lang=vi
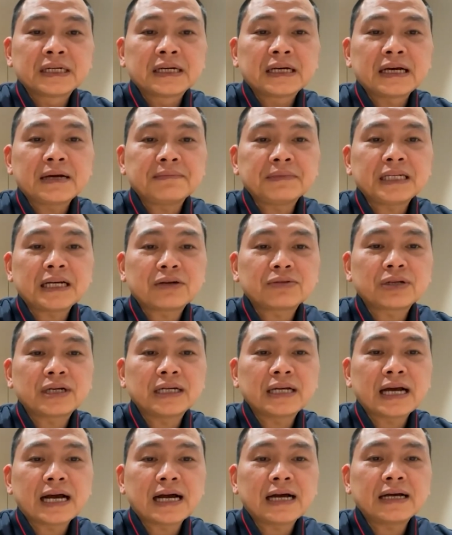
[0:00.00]
Em chào
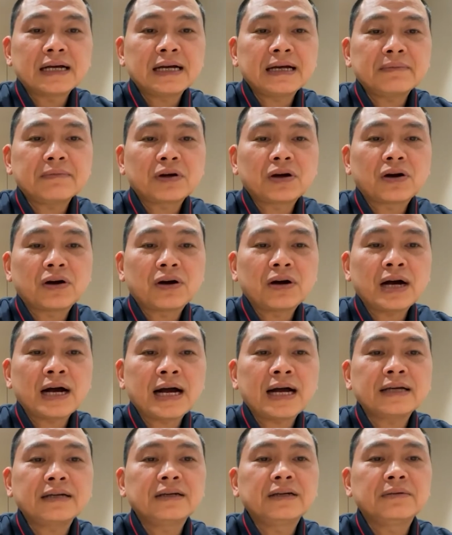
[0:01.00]
thầy ạ, à. em có
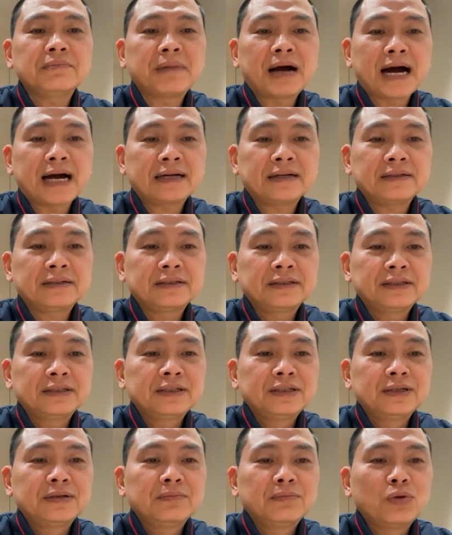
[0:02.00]
hai người bạn.
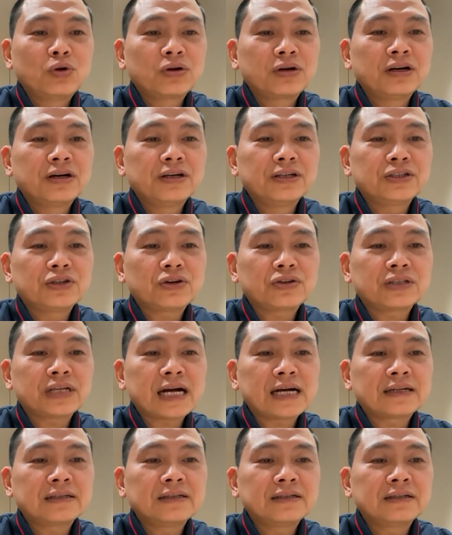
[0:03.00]
Một người cho
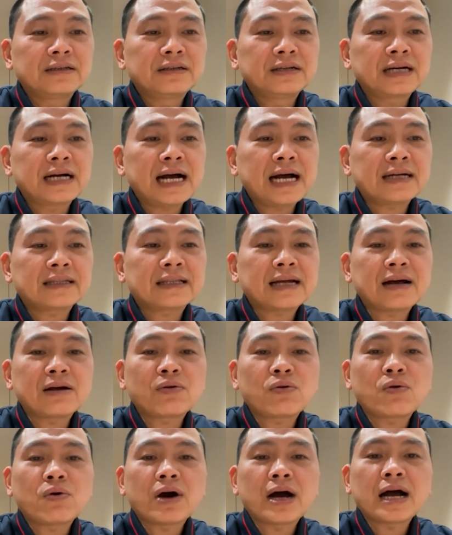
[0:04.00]
rằng được người khác
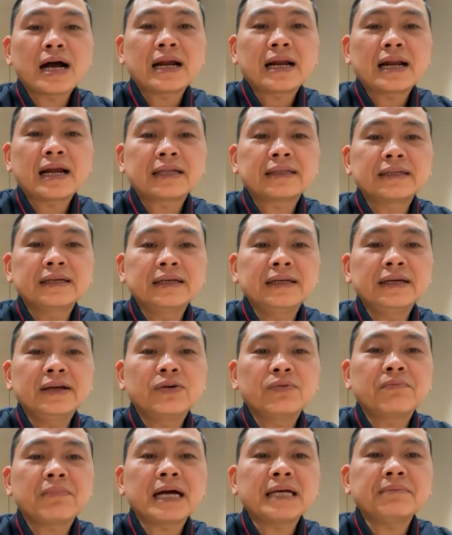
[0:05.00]
tặng quà là tín
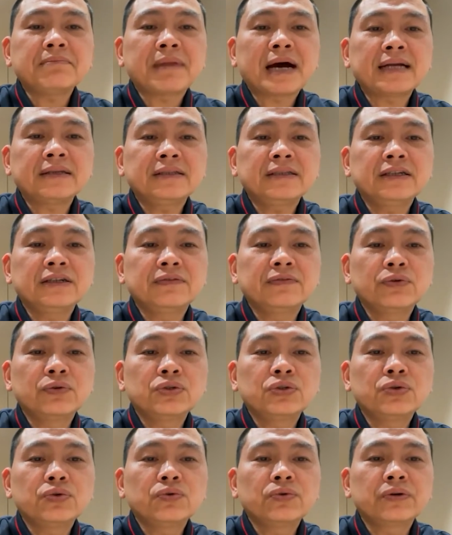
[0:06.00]
hiệu may mắn từ vũ
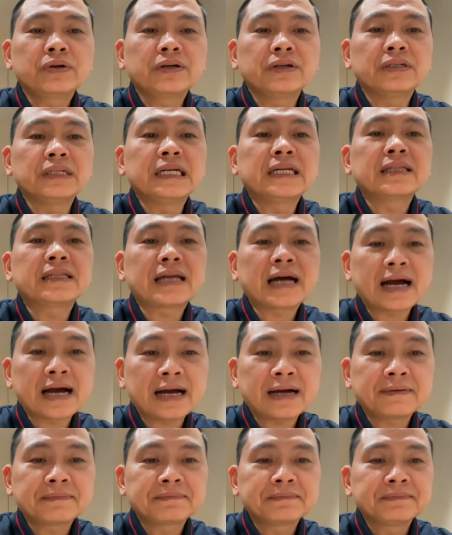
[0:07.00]
trụ gửi đến
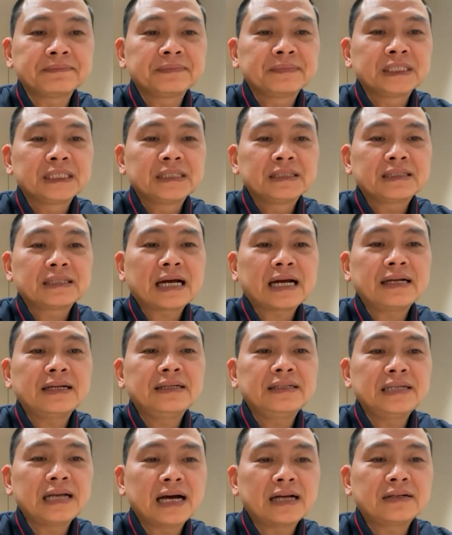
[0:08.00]
ta. Ta
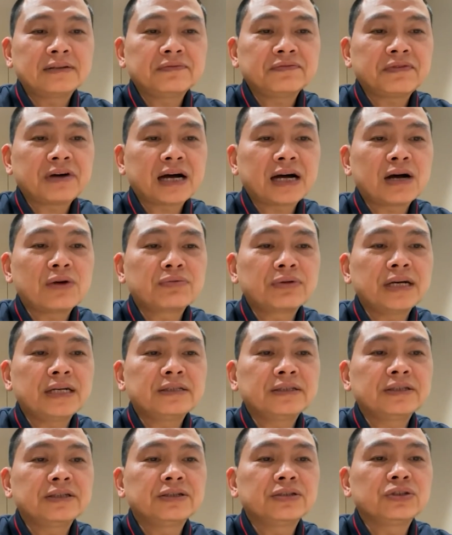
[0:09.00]
nên nhận và không
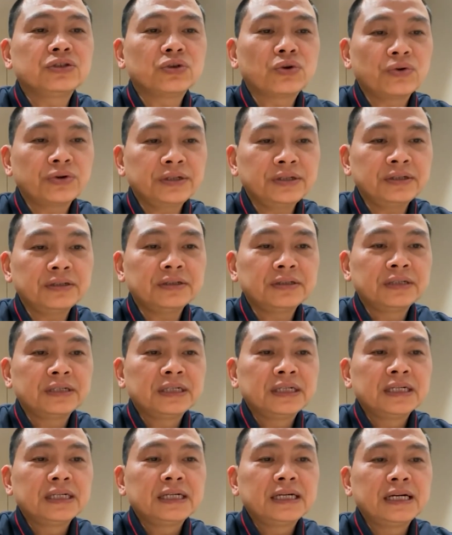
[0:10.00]
nên từ chối.
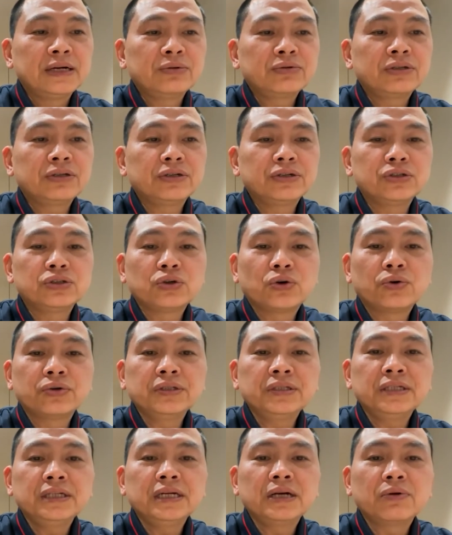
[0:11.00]
Nếu từ
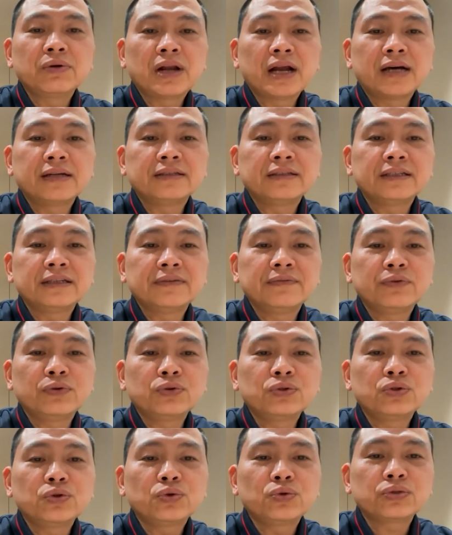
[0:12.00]
chối nhiều lần thì
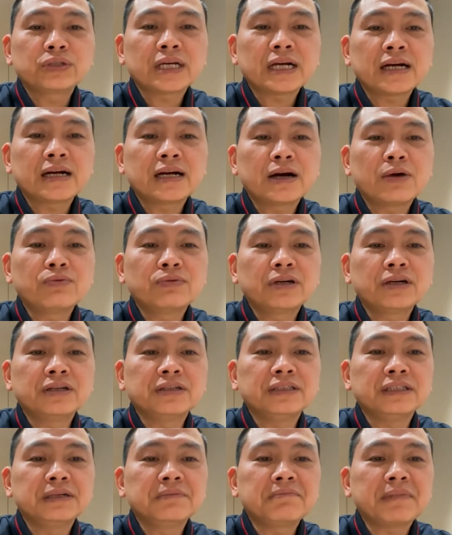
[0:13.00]
vũ trụ sẽ không
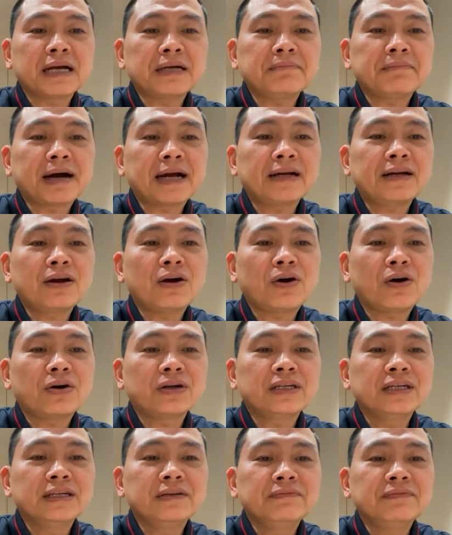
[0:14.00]
gửi những may mắn
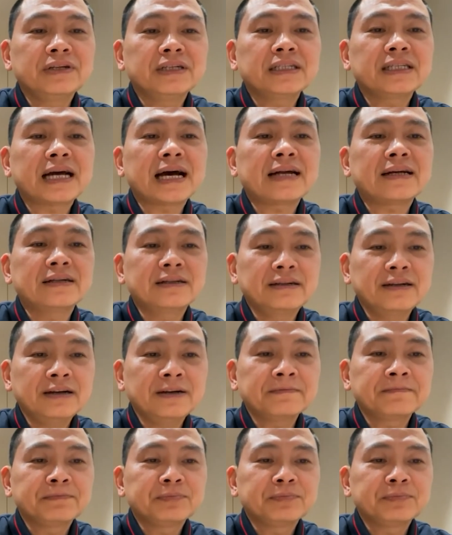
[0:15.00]
đó đến với ta nữa